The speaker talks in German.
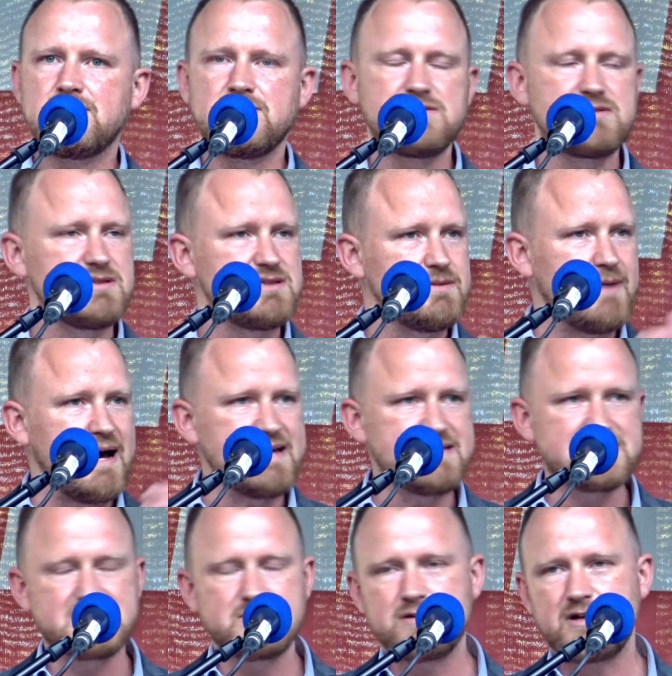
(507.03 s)
und die
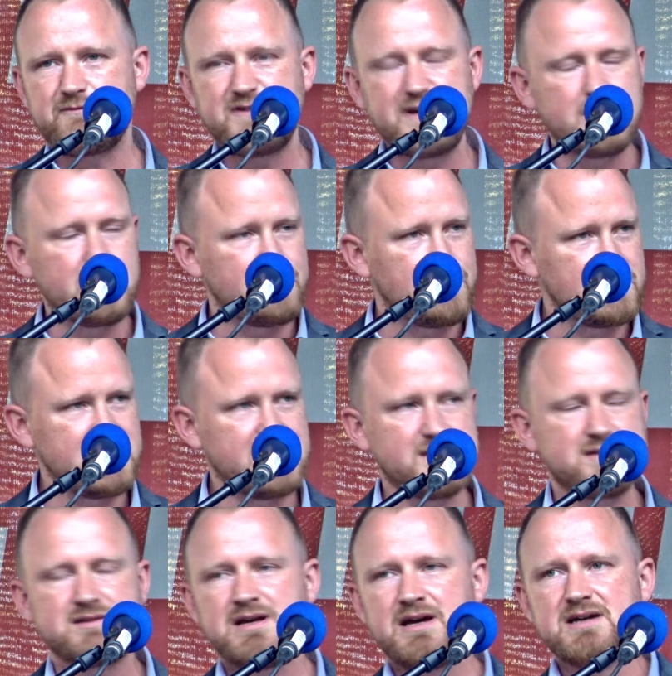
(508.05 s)
meisten oder viele von
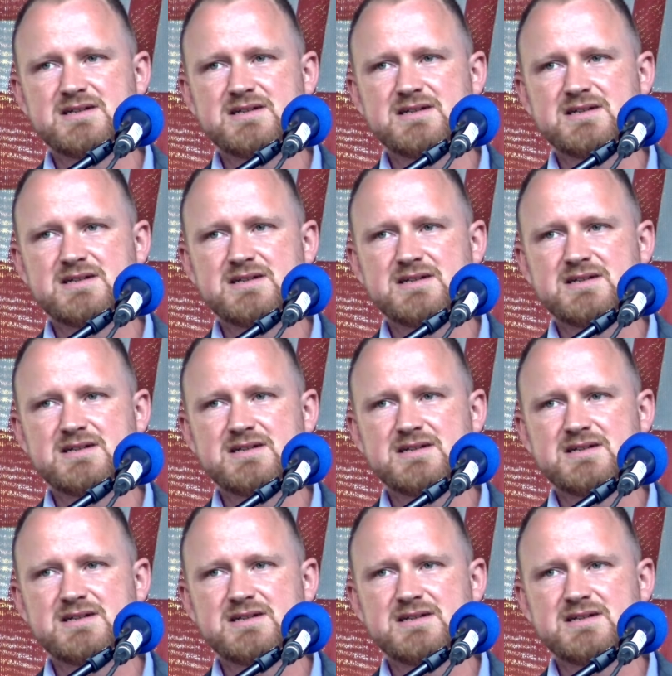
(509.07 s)
Ihnen,